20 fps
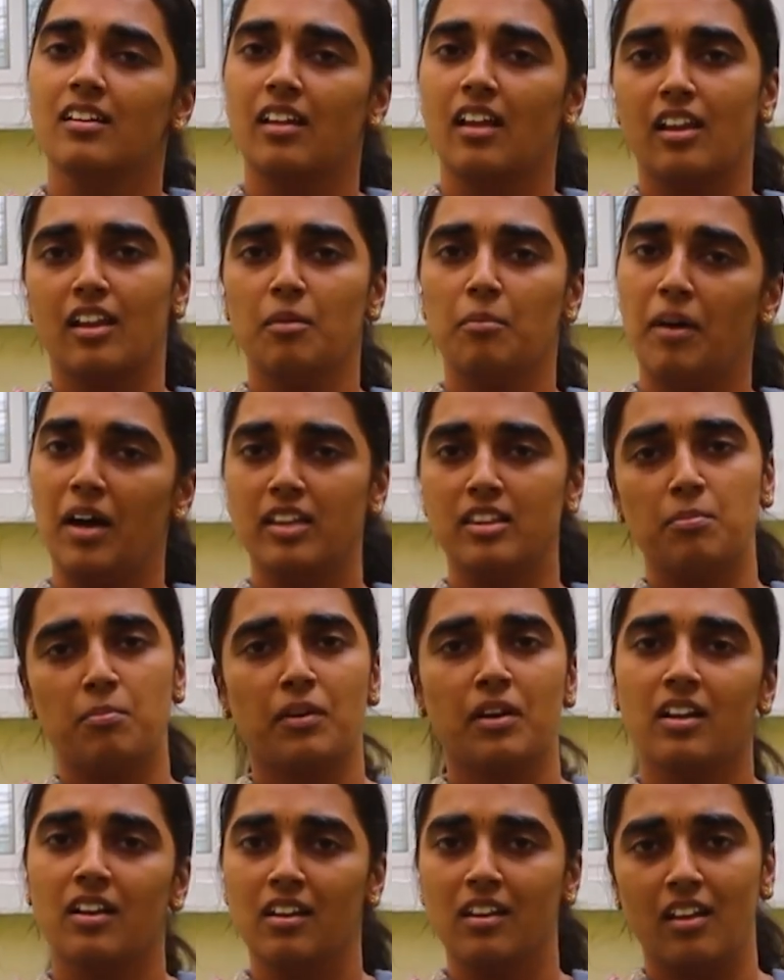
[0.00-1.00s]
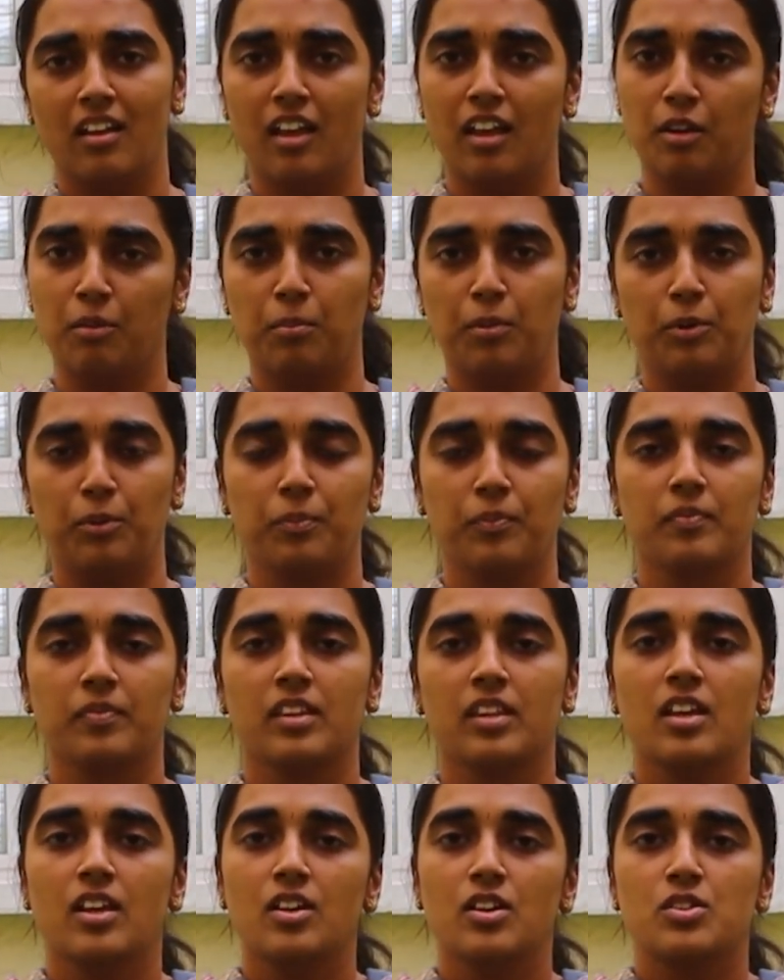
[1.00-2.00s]
நிறைய பாதிப்புகள் ஏற்படும்
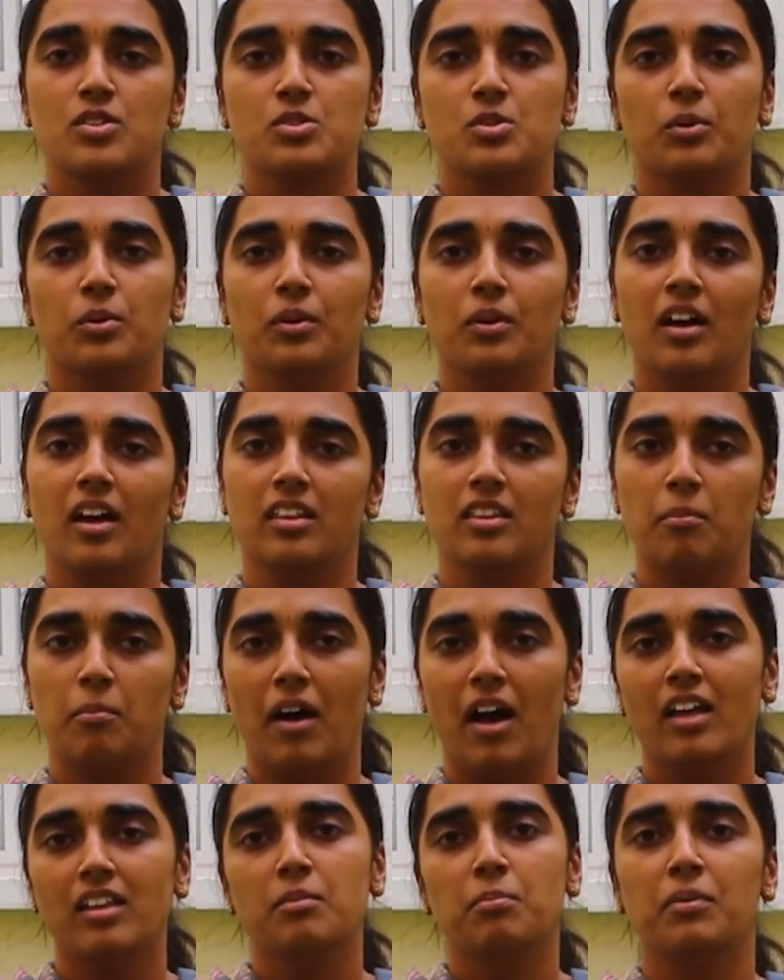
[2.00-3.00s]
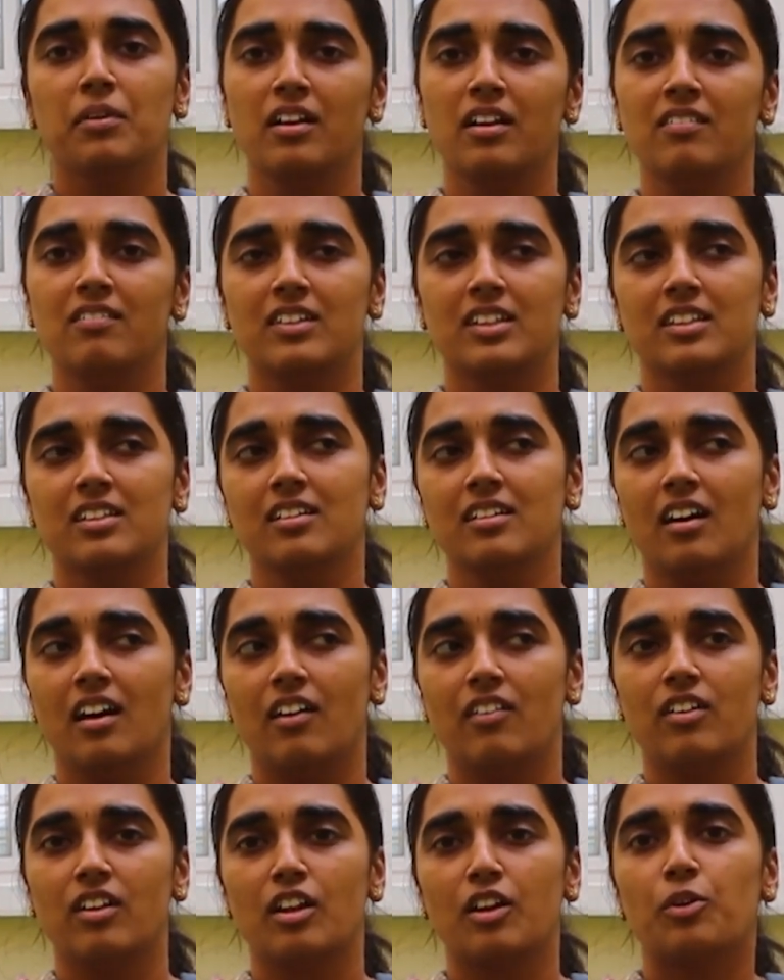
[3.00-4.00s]
ஸோ அந்த பாதிப்புகள் வந்து
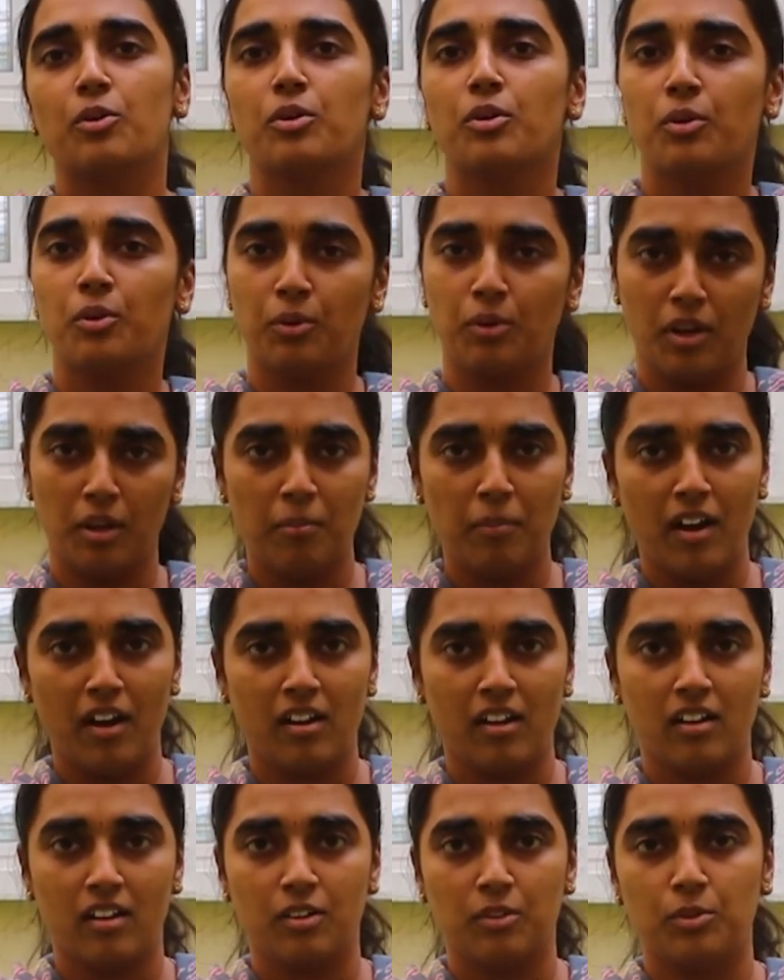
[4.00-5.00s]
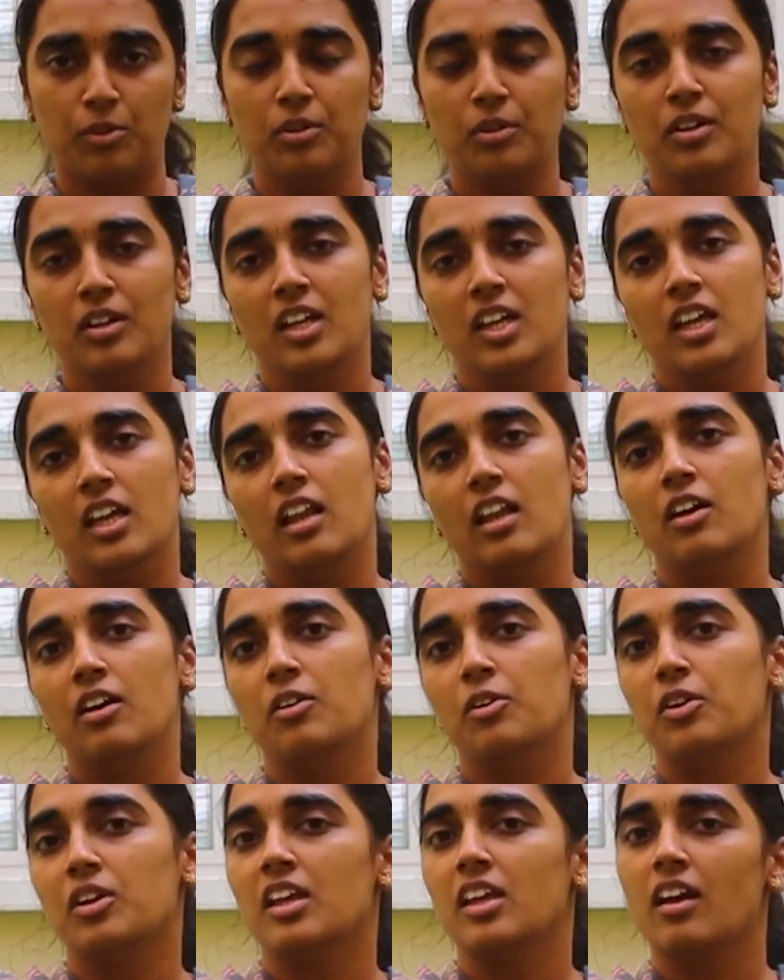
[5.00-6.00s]
அவங்களுக்கு ஒரு குறைபாடாகவோ இல்லை
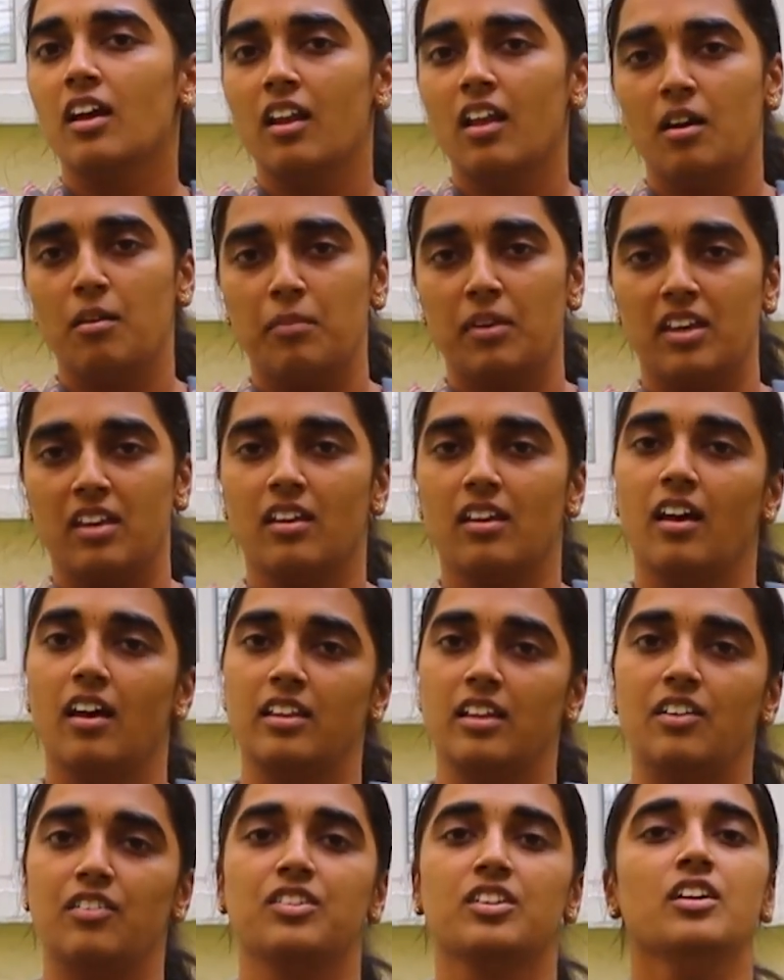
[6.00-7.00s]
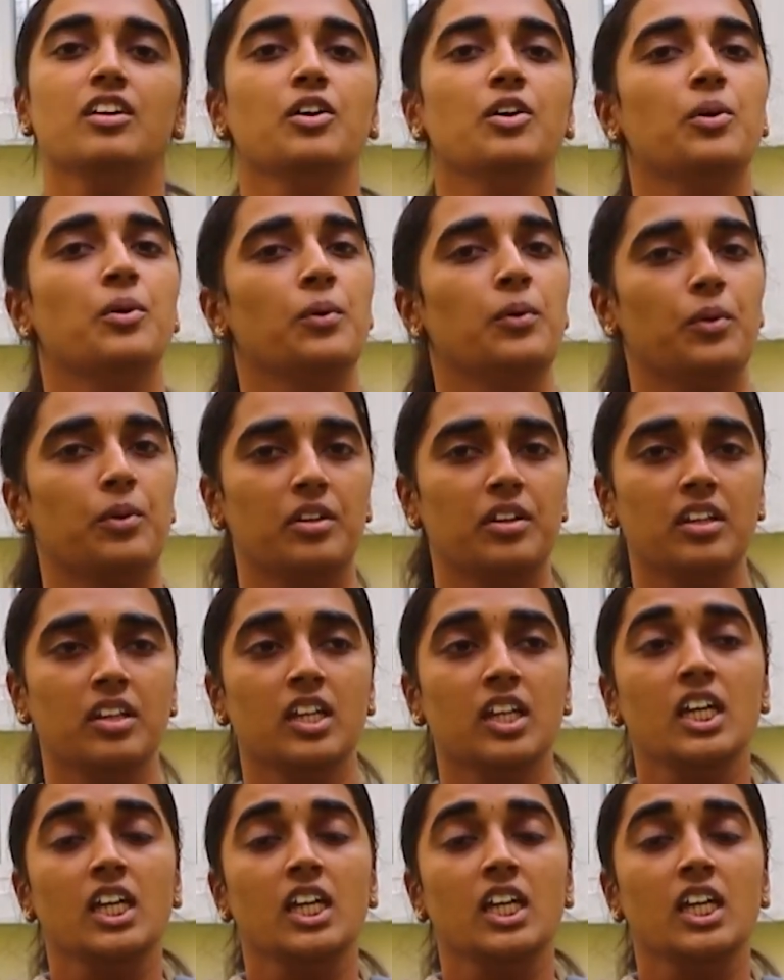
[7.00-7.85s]
ஒரு இயலாமை அதாவது ஒரு